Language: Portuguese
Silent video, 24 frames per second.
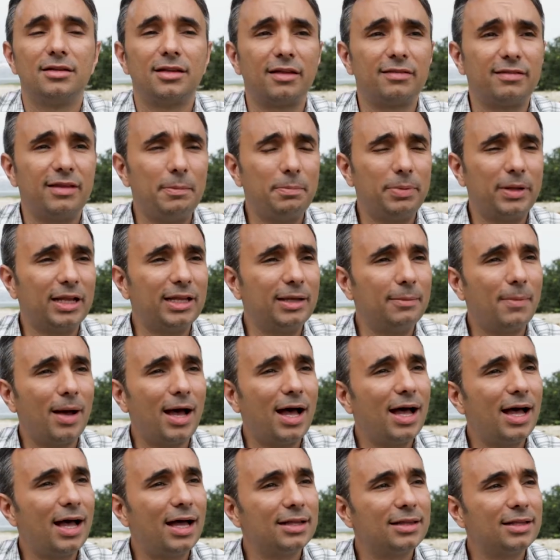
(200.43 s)
tá sempre
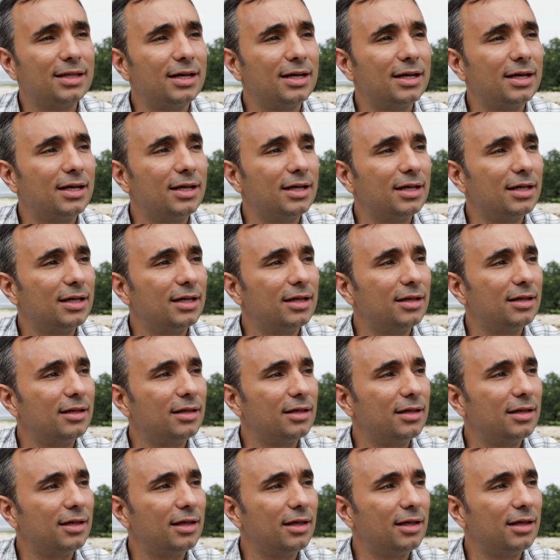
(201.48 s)

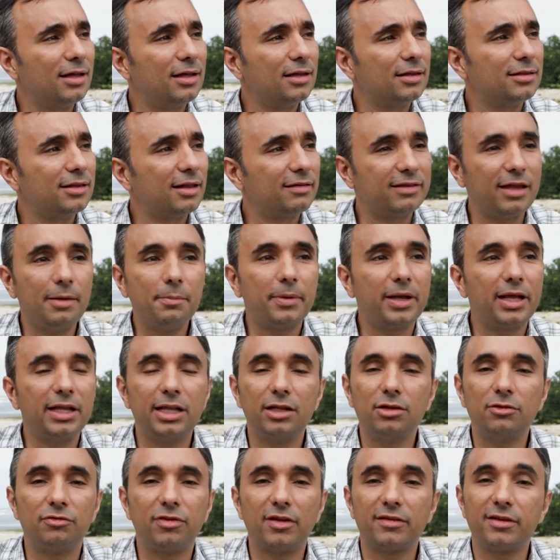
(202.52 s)
animada, é, tá sempre
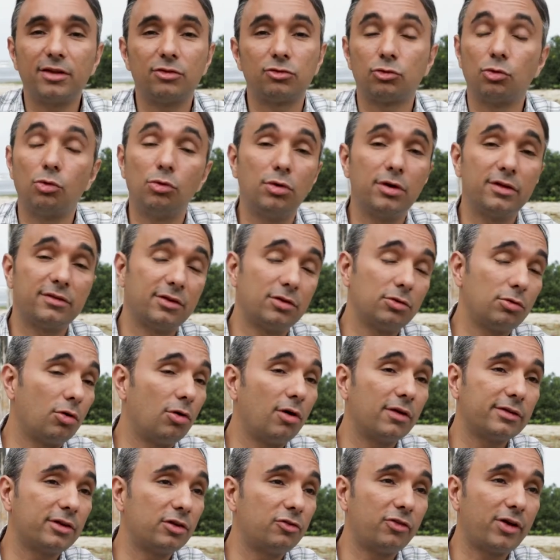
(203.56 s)
querendo fazer as coisas, não
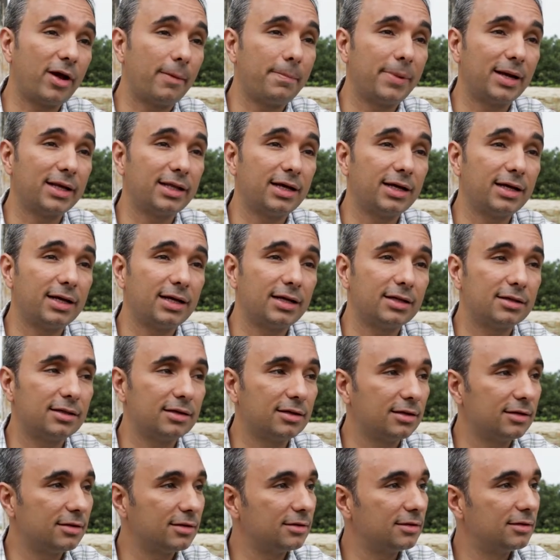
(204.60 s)
gosta de ficar
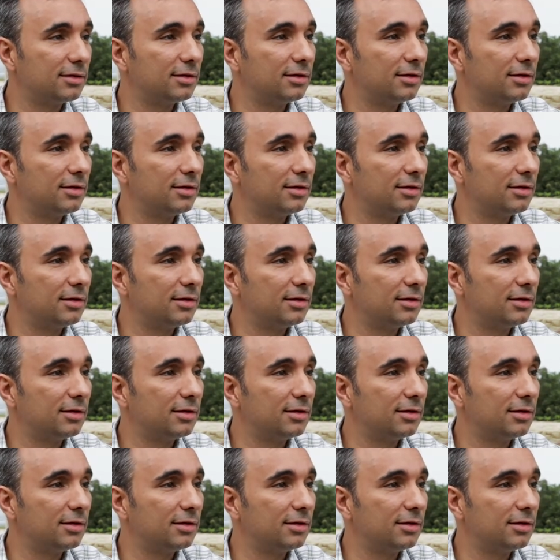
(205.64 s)
parada.